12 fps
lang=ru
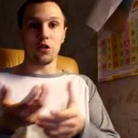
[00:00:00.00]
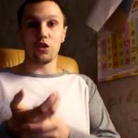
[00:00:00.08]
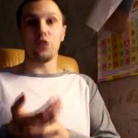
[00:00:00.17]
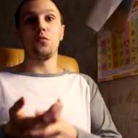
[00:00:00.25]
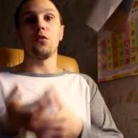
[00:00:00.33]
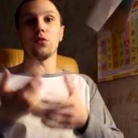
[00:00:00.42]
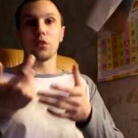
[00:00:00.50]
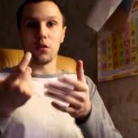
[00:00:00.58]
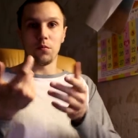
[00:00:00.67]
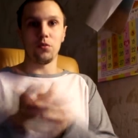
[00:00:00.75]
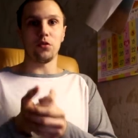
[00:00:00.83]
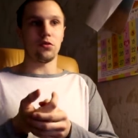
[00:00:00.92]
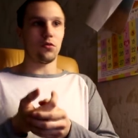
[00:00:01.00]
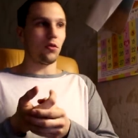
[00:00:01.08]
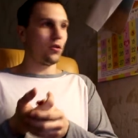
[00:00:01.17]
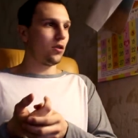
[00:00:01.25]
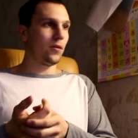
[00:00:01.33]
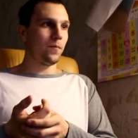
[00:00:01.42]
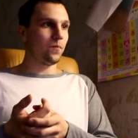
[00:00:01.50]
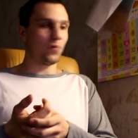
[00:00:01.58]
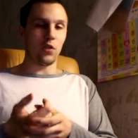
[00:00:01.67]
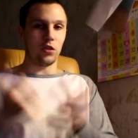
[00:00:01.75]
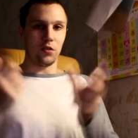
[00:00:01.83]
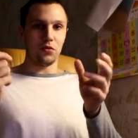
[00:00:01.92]
щебенка, песок –
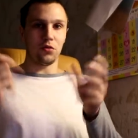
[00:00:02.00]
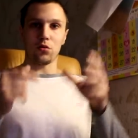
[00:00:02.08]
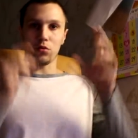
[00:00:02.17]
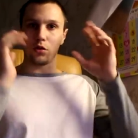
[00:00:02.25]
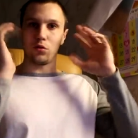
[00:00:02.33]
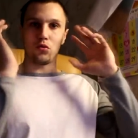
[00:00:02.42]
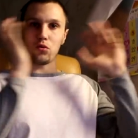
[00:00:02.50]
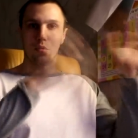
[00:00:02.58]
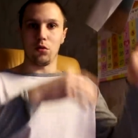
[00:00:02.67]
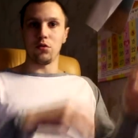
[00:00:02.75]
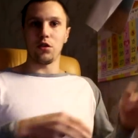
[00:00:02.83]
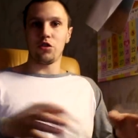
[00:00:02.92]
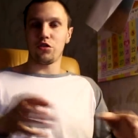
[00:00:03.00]
это все куда-то ушло. Я